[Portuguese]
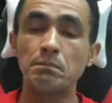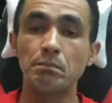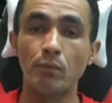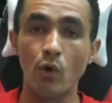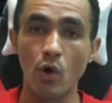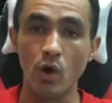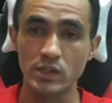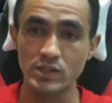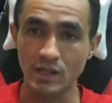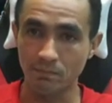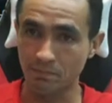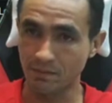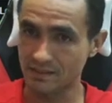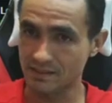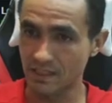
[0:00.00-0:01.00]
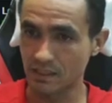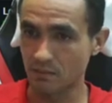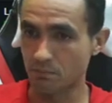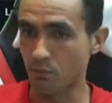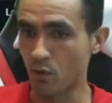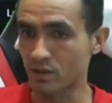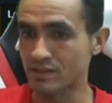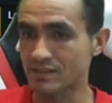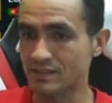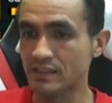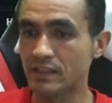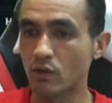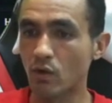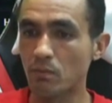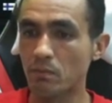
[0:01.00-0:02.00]
Pode, rapaziada. Pode
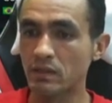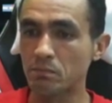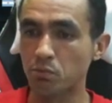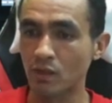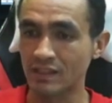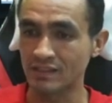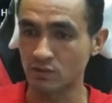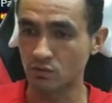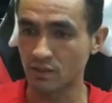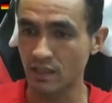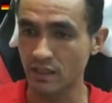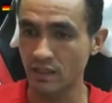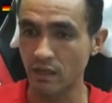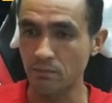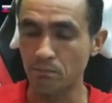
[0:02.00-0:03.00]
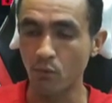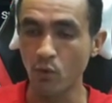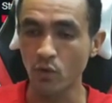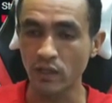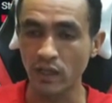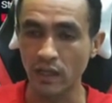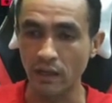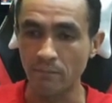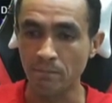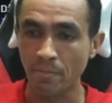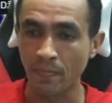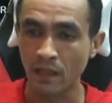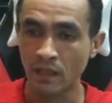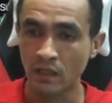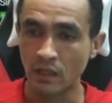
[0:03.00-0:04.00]
sim ter uma manipulação da EA. Por quê?
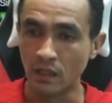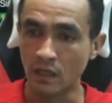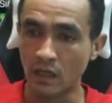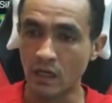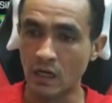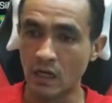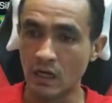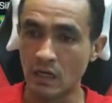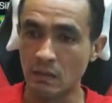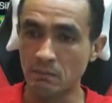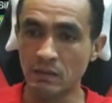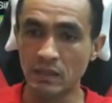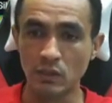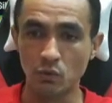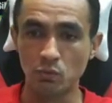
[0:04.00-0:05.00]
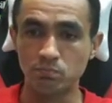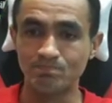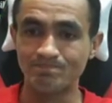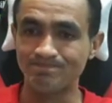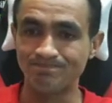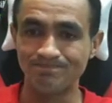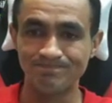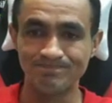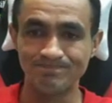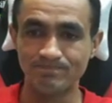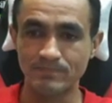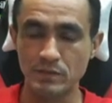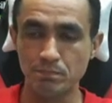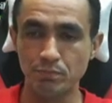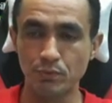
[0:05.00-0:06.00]
Ah, mano,
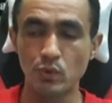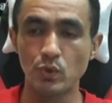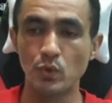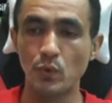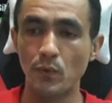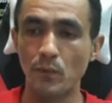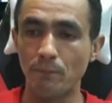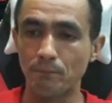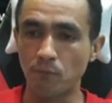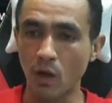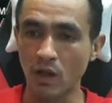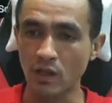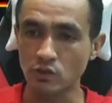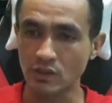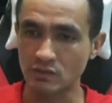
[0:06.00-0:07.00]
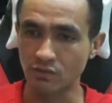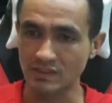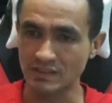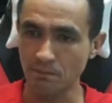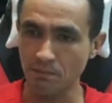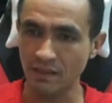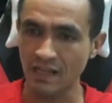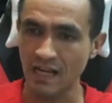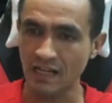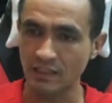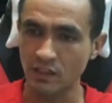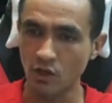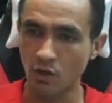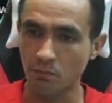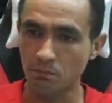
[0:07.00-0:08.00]
Tipo, olha só, se você pegar
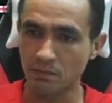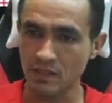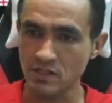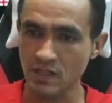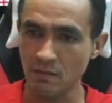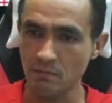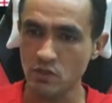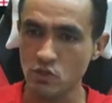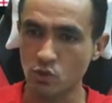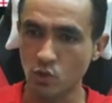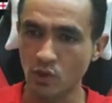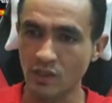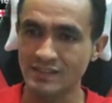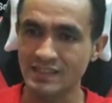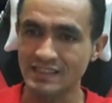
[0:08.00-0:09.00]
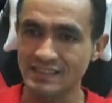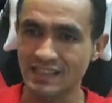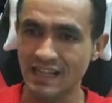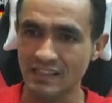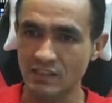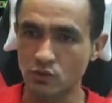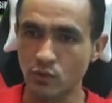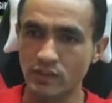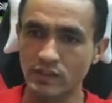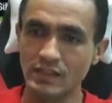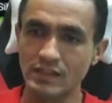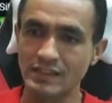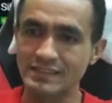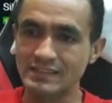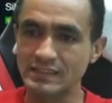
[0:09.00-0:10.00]
aqui, ó, praticamente todas as cartas
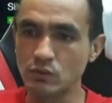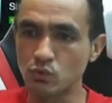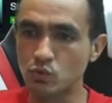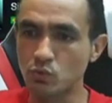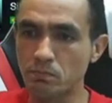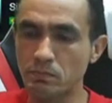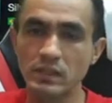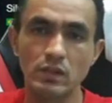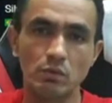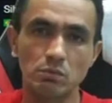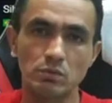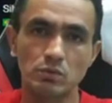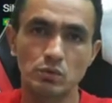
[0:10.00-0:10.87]
85 subiram.